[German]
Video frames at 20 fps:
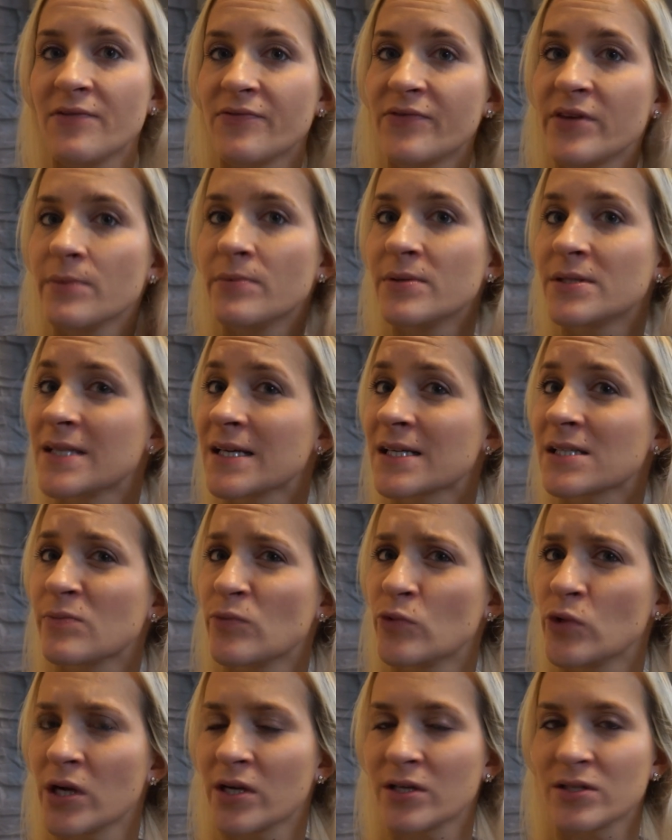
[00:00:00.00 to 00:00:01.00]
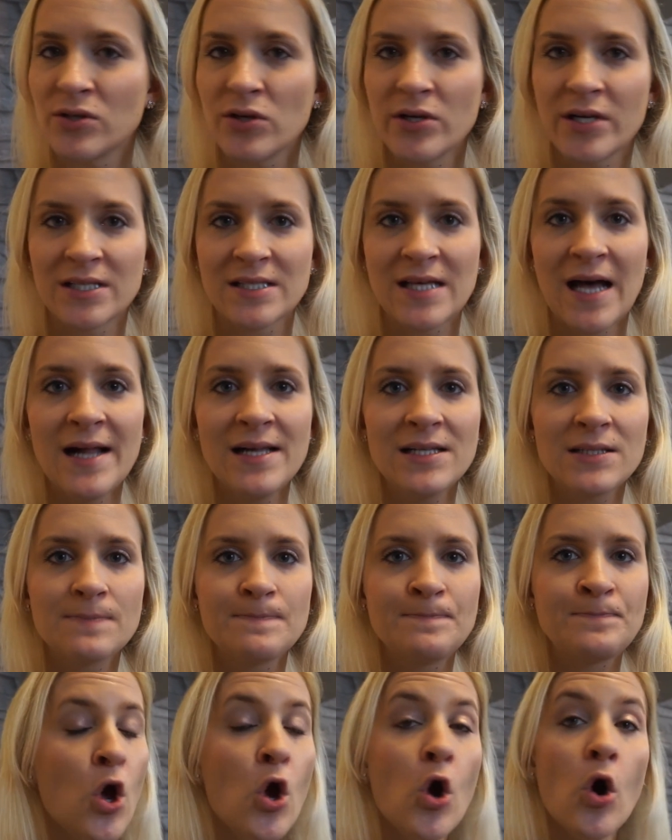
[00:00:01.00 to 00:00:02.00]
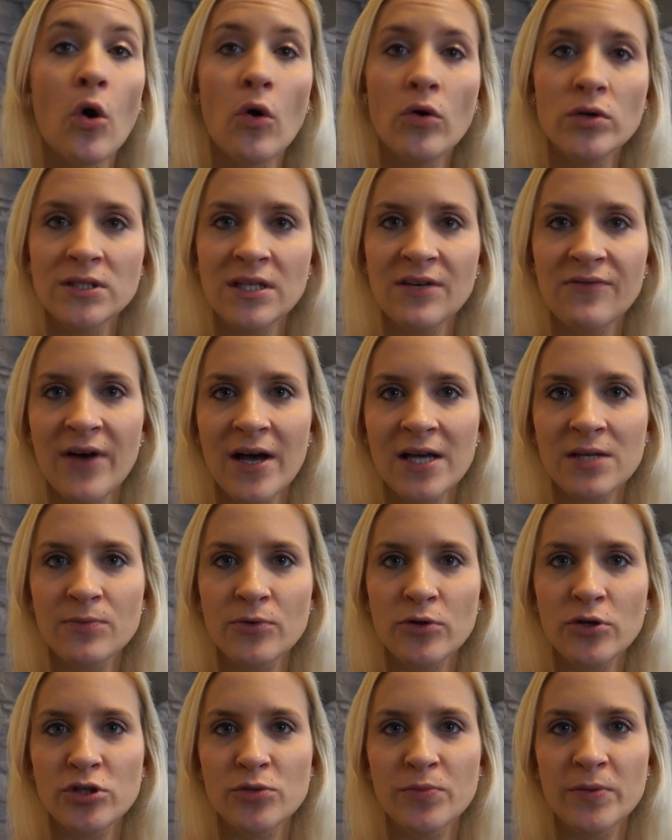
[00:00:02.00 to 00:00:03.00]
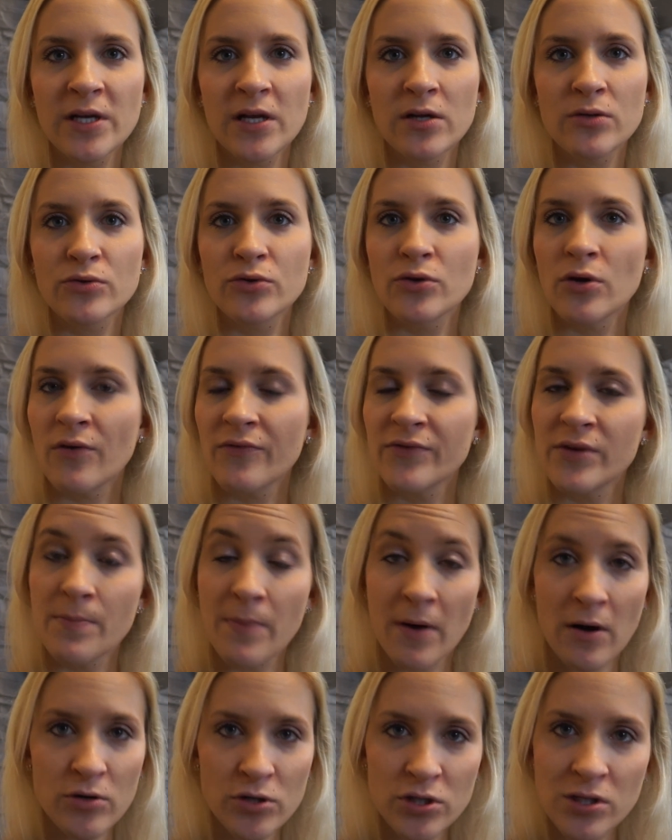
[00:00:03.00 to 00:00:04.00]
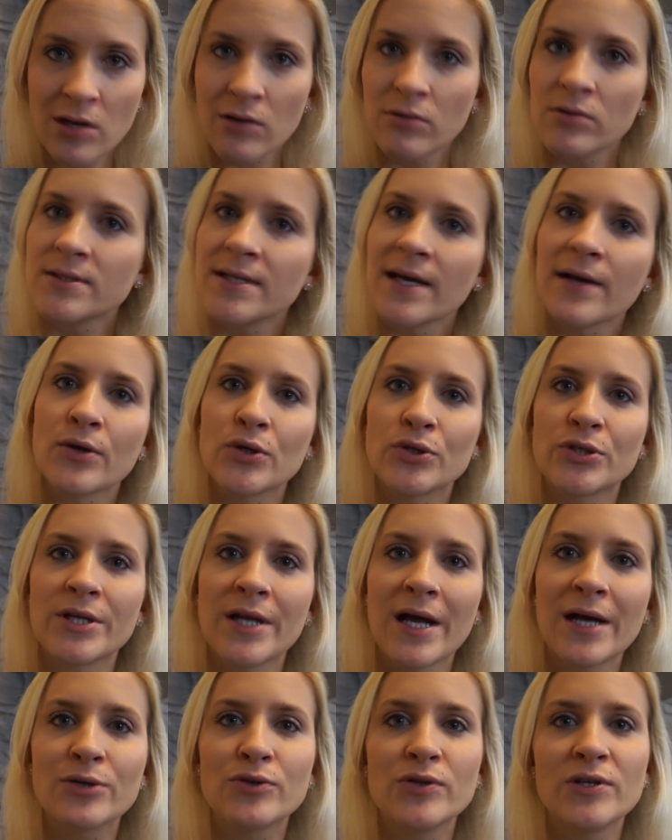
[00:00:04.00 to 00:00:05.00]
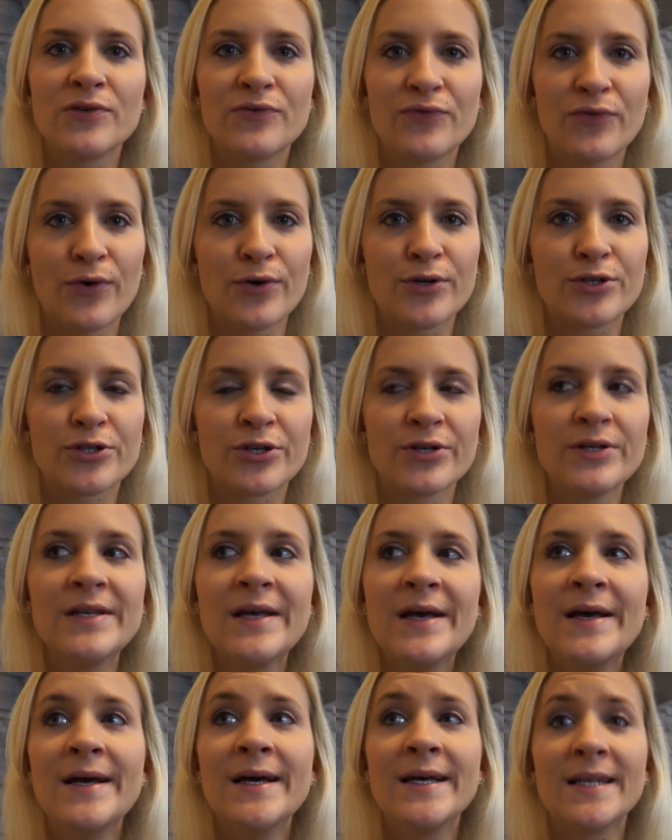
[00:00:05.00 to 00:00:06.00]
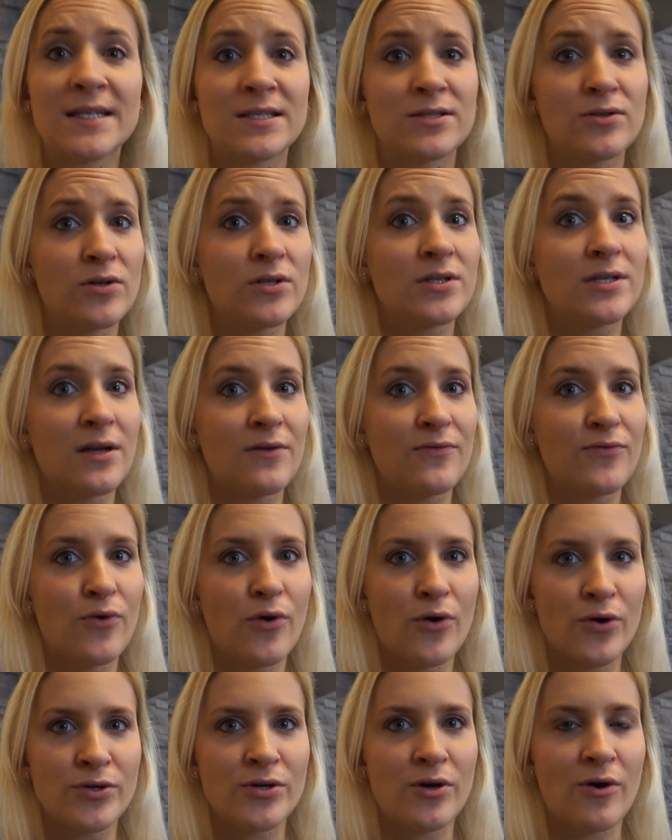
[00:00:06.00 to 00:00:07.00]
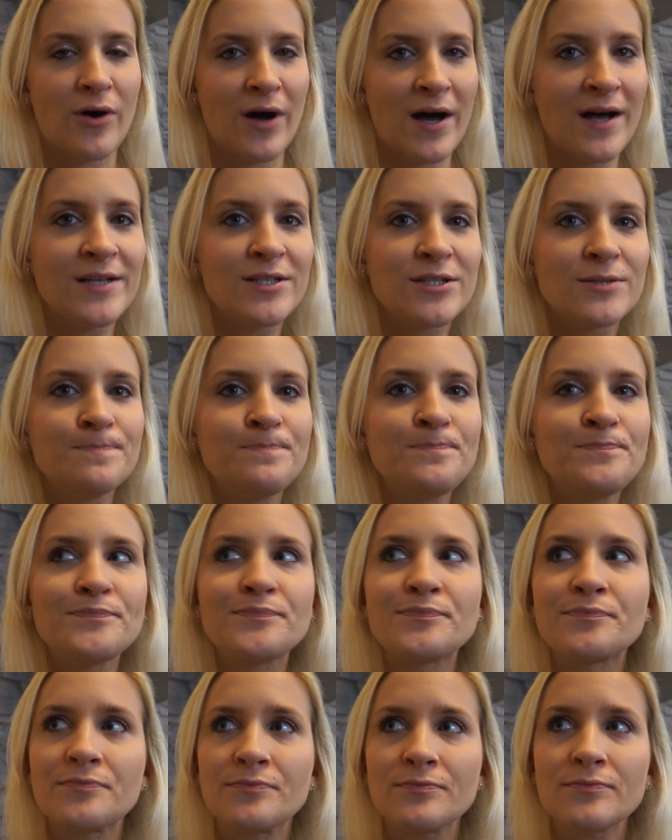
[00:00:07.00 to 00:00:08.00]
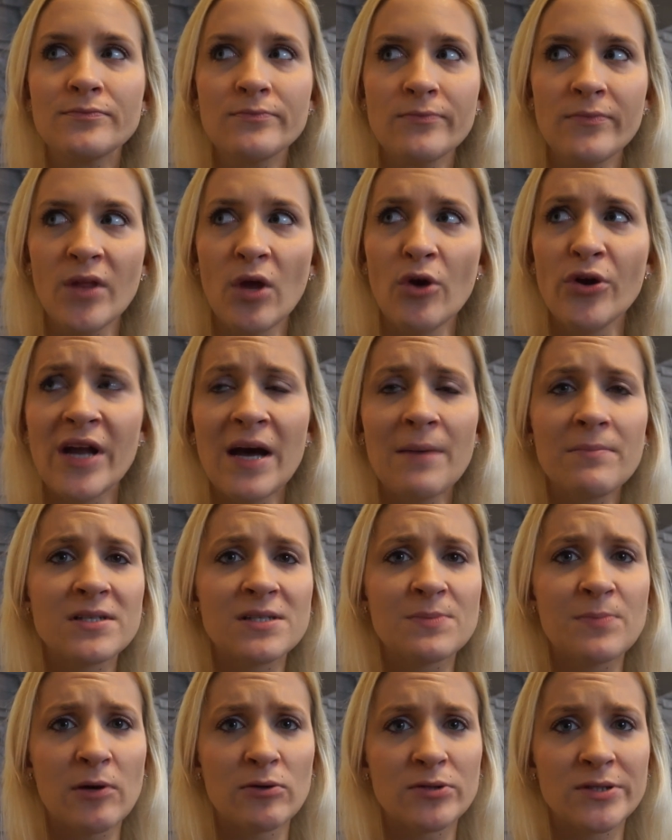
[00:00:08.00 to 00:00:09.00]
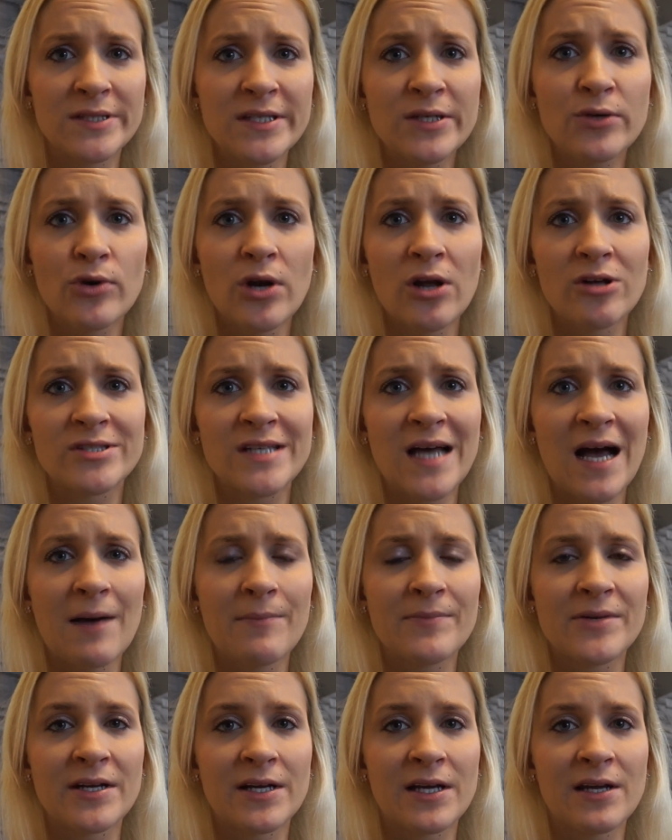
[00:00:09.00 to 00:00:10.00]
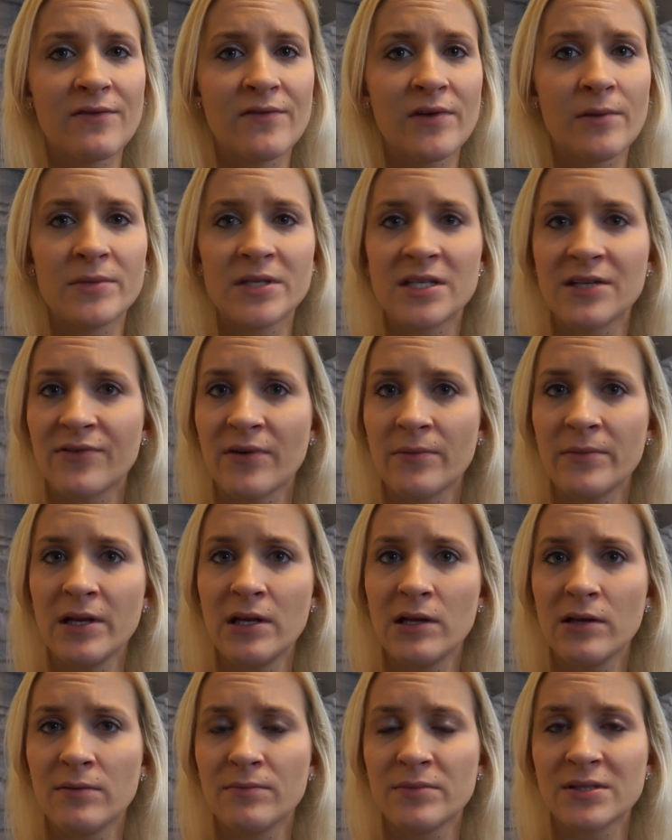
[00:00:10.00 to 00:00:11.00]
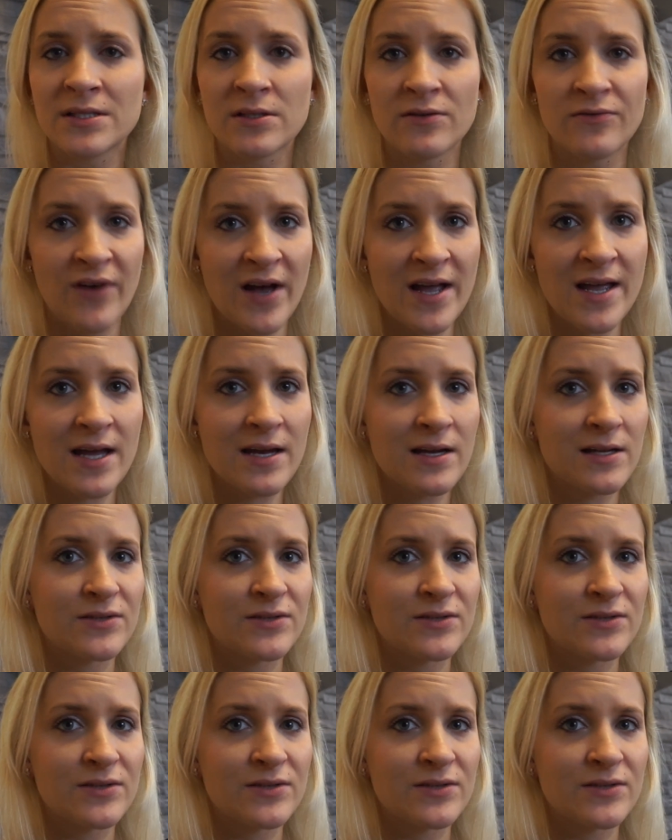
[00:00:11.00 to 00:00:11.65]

Vier bis sechs Monate soll das halten. Und dann fahre ich mit euch später natürlich noch auf die Baustelle und zeige euch den aktuellen Fortschritt. Das sollte dann für heute auch reichen. Heute Abend ist bei uns Nikolausabend. Da gehen wir mit der Familie ein bisschen feiern.